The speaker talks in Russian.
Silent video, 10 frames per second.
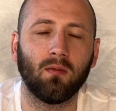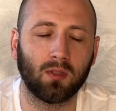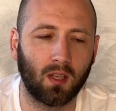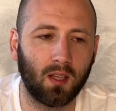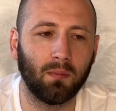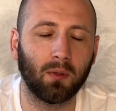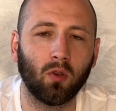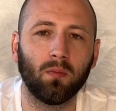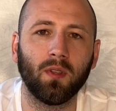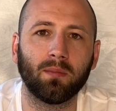вот такие
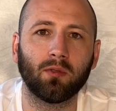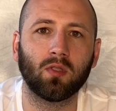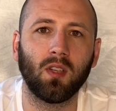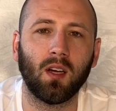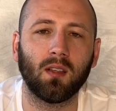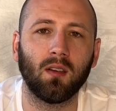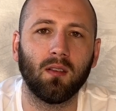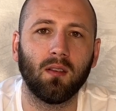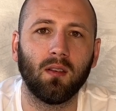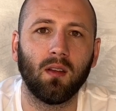подобные обсуждать.
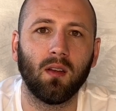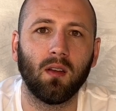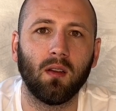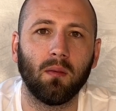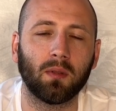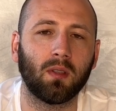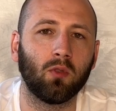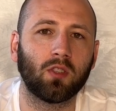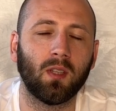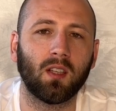
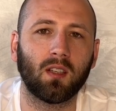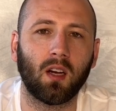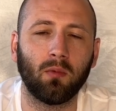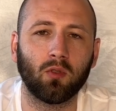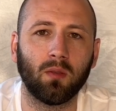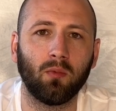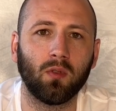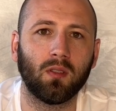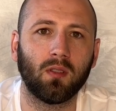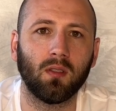Потому что это как бы уже
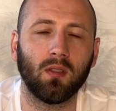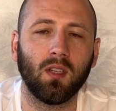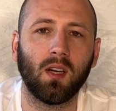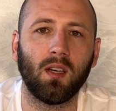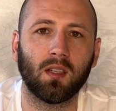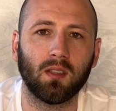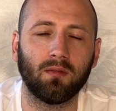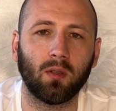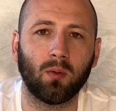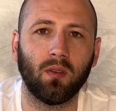будет э, некорректно в
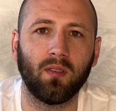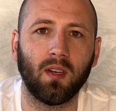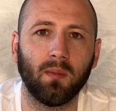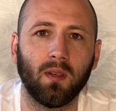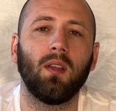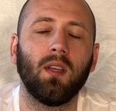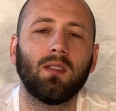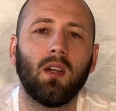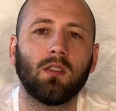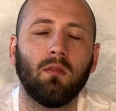такое время. Я
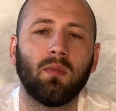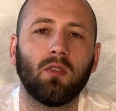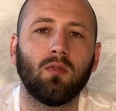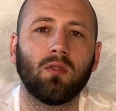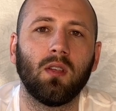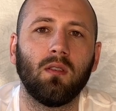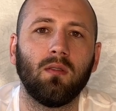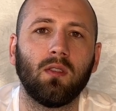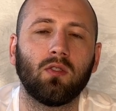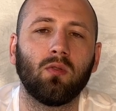сразу вам хочу
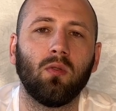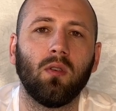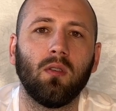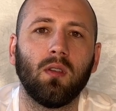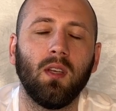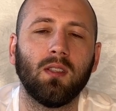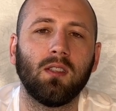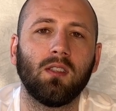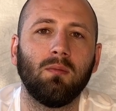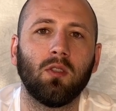заявить, что если
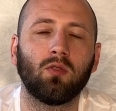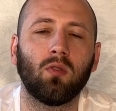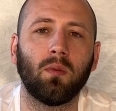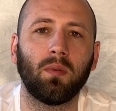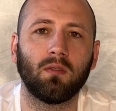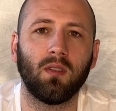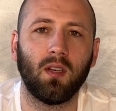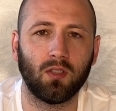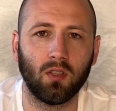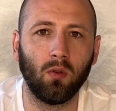себе что-то
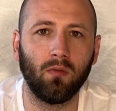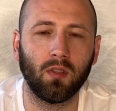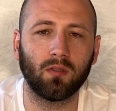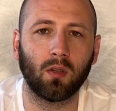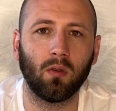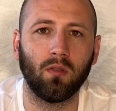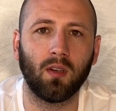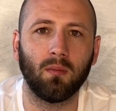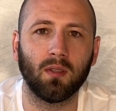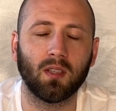позволяет чиновник в такое
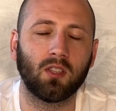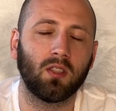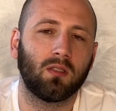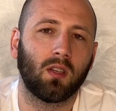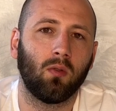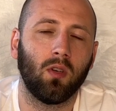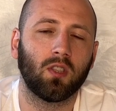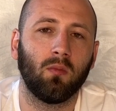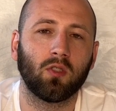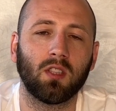время, значит такое
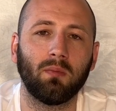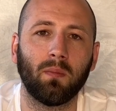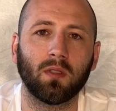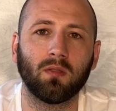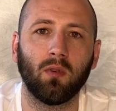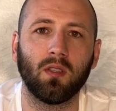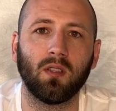же может себе позволить